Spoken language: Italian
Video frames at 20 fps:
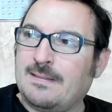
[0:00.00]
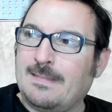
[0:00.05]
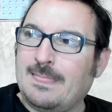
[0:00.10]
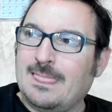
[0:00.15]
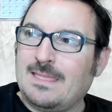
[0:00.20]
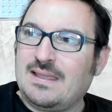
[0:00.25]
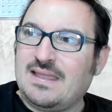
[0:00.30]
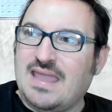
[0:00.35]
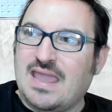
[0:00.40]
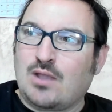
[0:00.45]

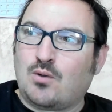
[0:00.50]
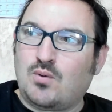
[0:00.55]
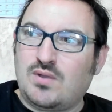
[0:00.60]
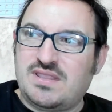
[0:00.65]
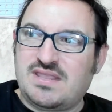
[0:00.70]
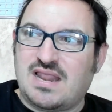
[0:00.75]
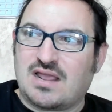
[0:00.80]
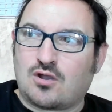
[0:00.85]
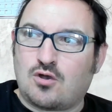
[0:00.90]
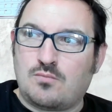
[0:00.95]
e quindi
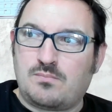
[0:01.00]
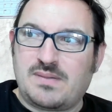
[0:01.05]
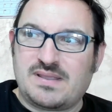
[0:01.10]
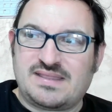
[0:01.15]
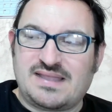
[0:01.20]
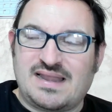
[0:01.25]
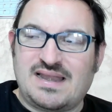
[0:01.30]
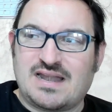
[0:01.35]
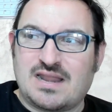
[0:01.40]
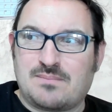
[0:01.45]
la Coppa
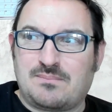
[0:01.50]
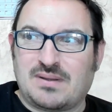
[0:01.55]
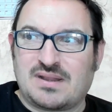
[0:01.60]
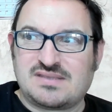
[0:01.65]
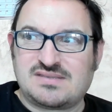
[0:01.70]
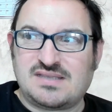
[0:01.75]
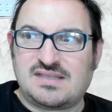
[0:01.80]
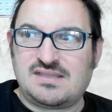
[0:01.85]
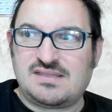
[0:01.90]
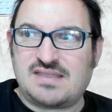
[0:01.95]
Italia
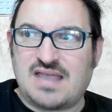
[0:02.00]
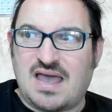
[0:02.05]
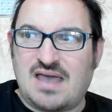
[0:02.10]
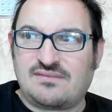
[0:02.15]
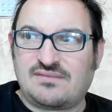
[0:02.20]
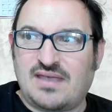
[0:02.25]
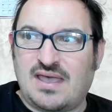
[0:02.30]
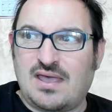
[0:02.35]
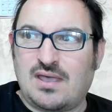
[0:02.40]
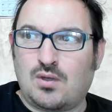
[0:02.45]

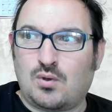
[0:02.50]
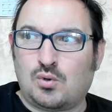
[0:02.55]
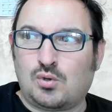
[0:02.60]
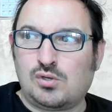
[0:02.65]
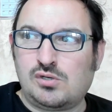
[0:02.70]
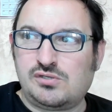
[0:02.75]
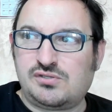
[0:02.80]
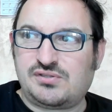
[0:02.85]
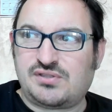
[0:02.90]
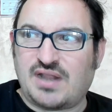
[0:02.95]
rappresentava
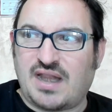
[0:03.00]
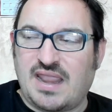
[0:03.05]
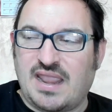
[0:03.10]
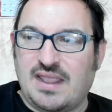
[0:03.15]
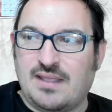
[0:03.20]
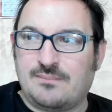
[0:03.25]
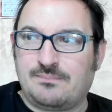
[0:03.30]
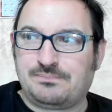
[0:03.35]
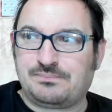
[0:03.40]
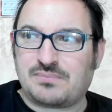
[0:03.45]

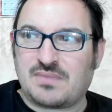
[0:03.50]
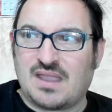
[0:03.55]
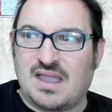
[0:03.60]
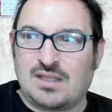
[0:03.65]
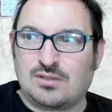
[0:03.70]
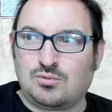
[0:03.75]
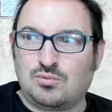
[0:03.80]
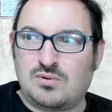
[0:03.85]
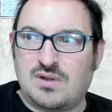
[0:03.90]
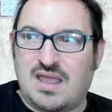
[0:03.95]
oltre ad,
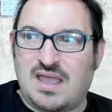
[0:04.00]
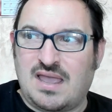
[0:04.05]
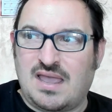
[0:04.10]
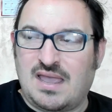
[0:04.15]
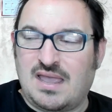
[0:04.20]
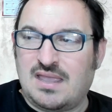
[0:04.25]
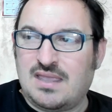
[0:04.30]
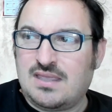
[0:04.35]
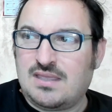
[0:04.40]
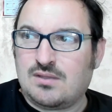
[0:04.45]

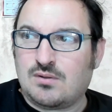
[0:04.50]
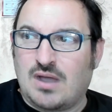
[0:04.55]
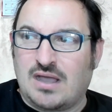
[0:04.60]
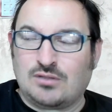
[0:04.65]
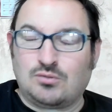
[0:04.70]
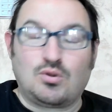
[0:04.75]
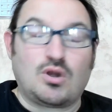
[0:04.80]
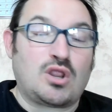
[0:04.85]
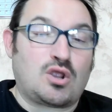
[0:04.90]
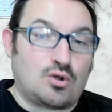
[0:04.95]
una, ad,
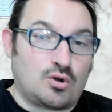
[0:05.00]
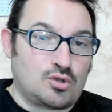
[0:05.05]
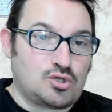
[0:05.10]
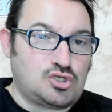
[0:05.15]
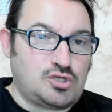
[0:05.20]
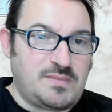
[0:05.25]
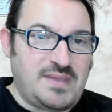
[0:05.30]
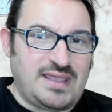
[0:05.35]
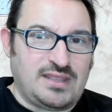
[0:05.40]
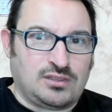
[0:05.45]
un
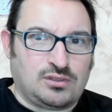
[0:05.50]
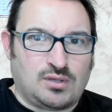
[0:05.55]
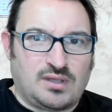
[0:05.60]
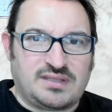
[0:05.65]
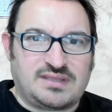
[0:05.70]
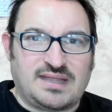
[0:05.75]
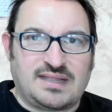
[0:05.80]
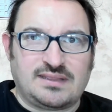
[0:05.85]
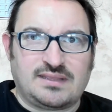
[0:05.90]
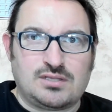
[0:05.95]
riconoscimento ai
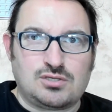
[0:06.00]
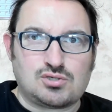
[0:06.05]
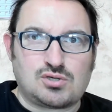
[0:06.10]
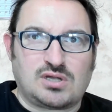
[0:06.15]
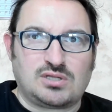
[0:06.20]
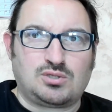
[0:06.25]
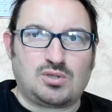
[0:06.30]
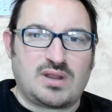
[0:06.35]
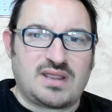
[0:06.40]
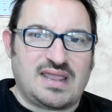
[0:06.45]
tanti
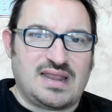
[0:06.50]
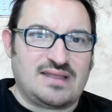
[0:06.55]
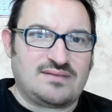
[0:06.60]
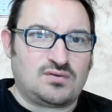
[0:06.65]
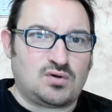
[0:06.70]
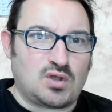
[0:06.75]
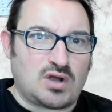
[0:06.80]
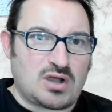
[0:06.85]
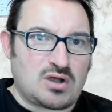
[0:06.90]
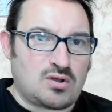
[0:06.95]
giocatori che
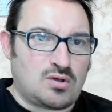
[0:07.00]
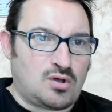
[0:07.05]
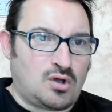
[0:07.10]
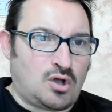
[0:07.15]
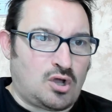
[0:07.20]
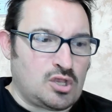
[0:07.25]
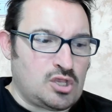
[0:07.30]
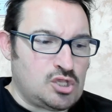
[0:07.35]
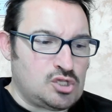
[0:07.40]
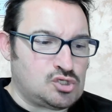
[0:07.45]
lavorano
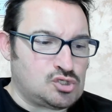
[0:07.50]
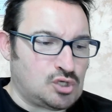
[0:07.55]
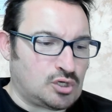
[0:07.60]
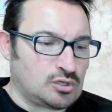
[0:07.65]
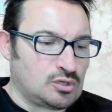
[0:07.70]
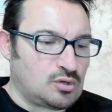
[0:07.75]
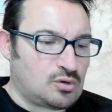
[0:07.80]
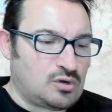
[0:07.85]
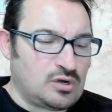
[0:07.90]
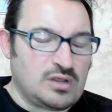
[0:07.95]
ogni
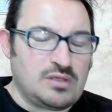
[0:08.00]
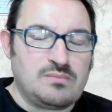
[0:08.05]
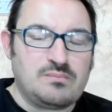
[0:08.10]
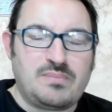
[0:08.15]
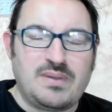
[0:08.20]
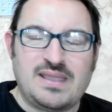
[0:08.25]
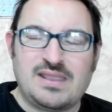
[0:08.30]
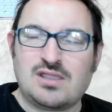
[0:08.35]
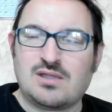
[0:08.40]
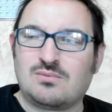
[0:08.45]
giorno con
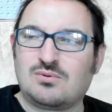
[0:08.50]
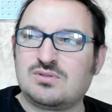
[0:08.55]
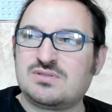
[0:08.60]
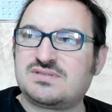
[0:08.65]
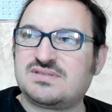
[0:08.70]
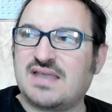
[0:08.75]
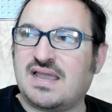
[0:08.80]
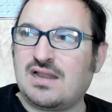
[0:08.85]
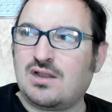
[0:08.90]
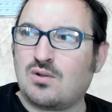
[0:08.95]
impegno a
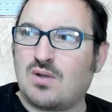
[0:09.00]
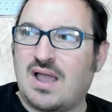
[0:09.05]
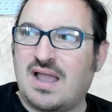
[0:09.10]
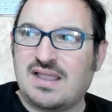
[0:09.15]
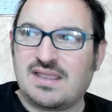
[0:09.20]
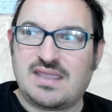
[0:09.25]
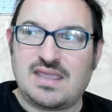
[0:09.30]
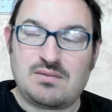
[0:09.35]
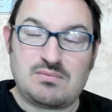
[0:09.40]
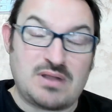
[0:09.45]
Monzello,
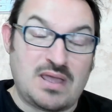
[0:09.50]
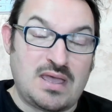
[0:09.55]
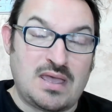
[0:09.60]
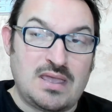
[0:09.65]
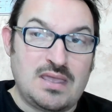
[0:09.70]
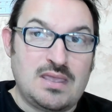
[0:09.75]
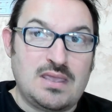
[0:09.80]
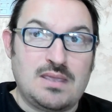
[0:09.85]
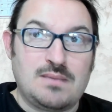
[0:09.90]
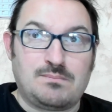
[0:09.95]
anche una
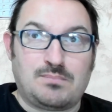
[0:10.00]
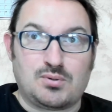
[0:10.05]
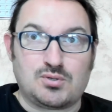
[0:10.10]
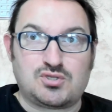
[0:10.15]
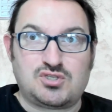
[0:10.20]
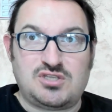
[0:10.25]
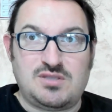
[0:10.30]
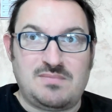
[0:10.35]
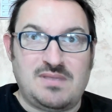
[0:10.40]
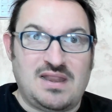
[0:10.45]

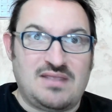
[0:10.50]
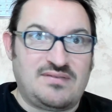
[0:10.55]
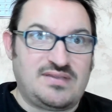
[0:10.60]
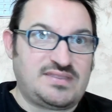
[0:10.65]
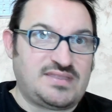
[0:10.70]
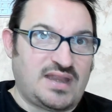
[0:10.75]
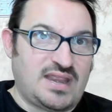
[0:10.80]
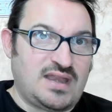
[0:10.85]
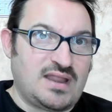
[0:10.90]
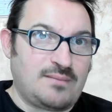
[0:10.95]
possibile
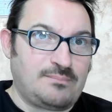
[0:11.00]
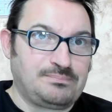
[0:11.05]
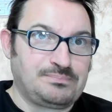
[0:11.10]
vetrina